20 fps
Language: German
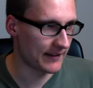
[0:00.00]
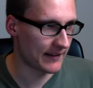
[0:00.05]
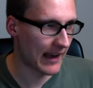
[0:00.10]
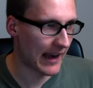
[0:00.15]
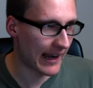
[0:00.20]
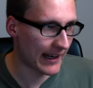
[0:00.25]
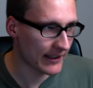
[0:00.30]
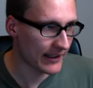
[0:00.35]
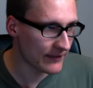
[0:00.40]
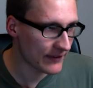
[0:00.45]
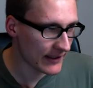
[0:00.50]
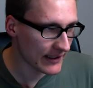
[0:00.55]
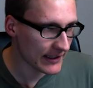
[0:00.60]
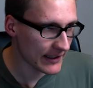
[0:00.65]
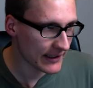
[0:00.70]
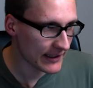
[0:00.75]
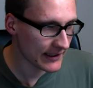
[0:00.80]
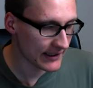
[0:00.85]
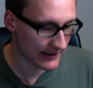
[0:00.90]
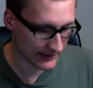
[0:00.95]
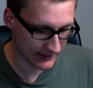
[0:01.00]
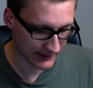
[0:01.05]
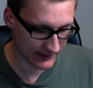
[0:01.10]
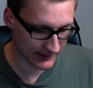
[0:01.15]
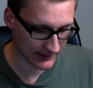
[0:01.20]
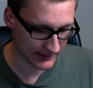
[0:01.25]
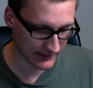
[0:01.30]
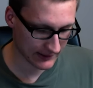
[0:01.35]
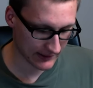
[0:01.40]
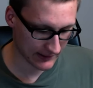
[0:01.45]
eigenwillig.
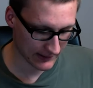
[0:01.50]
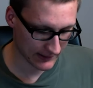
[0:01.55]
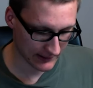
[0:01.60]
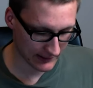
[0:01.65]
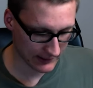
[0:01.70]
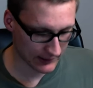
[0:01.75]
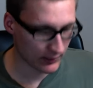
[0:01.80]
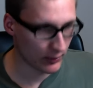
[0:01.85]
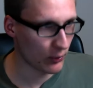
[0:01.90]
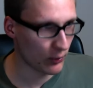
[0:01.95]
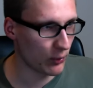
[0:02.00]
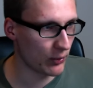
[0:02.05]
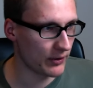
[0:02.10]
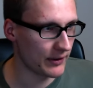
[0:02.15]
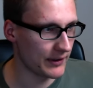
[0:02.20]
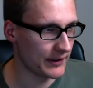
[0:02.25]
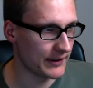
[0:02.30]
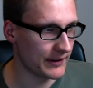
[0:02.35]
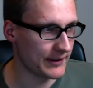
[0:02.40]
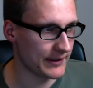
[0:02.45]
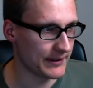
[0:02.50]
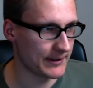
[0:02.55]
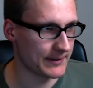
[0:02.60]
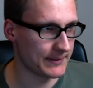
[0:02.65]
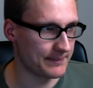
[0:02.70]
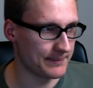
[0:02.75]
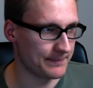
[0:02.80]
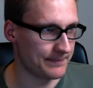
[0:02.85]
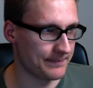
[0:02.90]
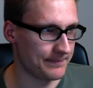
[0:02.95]
Und
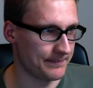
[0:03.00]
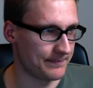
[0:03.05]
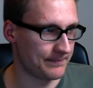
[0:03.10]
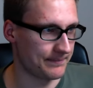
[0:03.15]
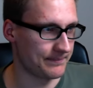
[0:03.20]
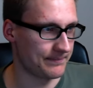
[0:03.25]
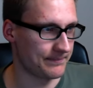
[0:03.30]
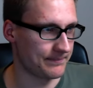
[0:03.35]
ähm,